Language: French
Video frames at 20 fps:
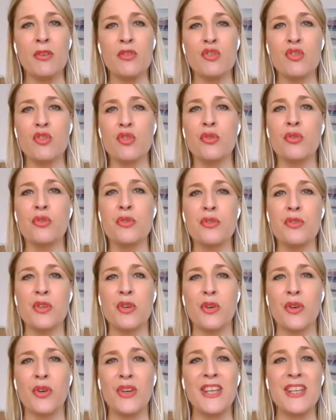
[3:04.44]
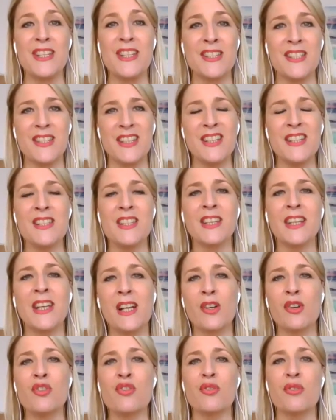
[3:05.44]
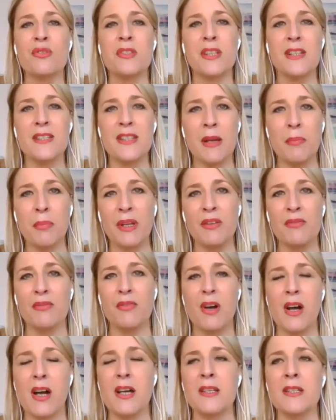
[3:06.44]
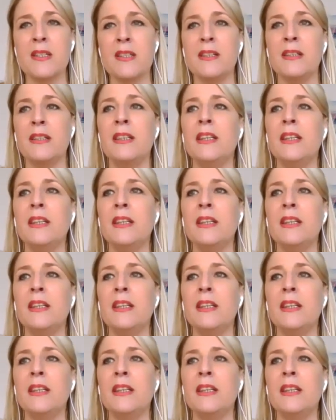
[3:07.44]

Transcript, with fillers: une chose euh, aisée, c'est quelque chose qui s'apprivoise.